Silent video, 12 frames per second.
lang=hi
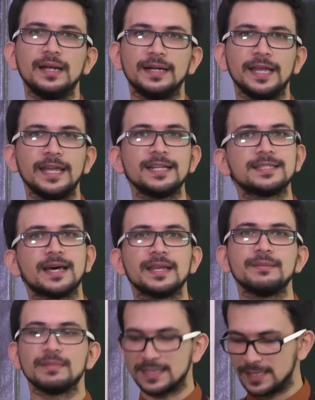ढेर सारी
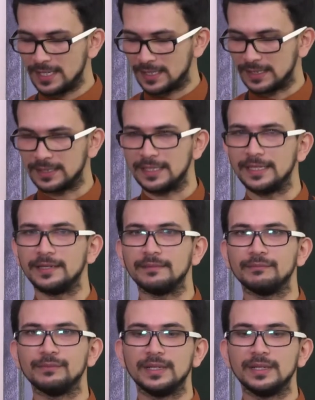मस्ती करते हैं